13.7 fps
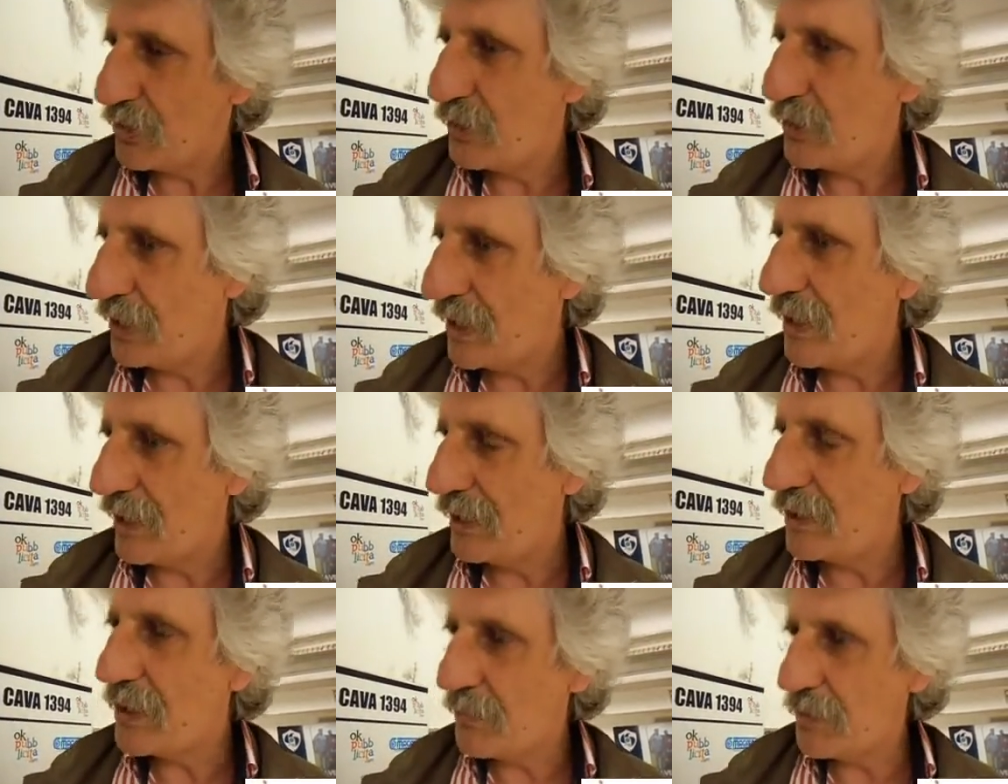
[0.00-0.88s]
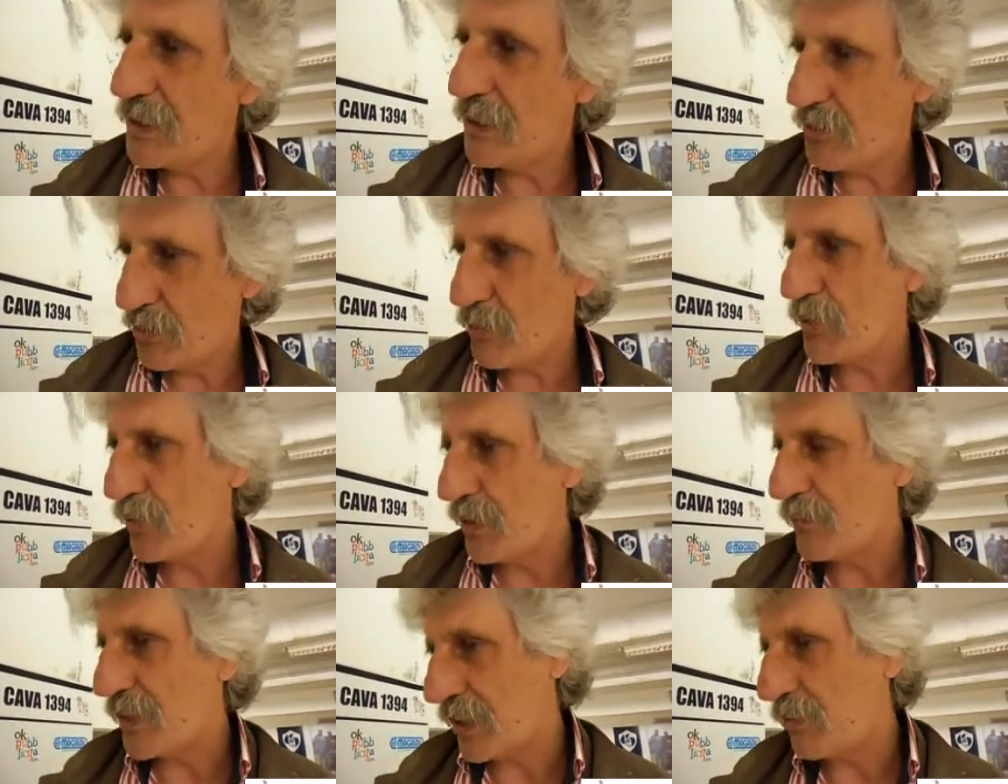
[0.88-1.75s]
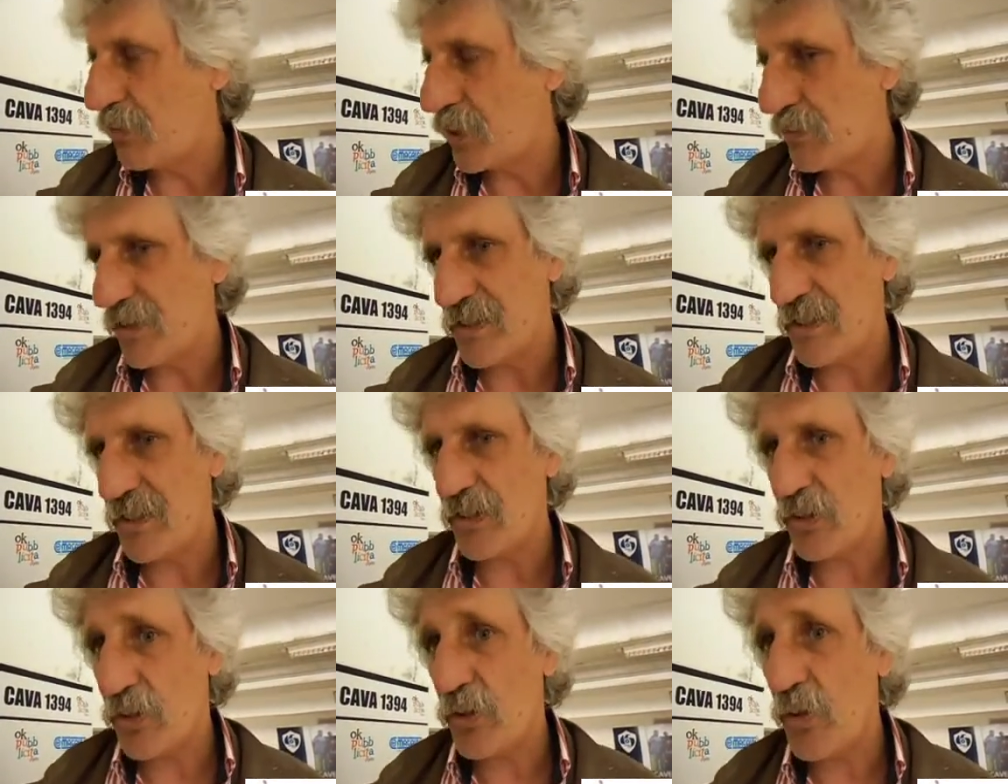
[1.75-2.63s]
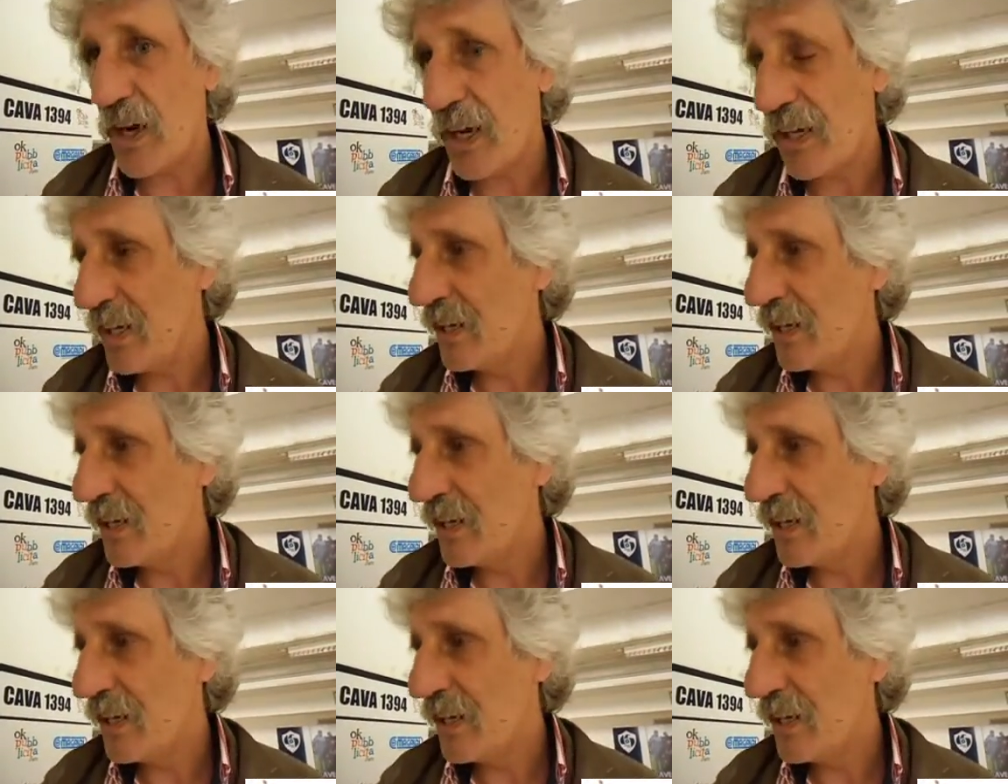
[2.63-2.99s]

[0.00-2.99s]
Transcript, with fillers: noi interpretavo proprio quel tipo di pensiero, noi qua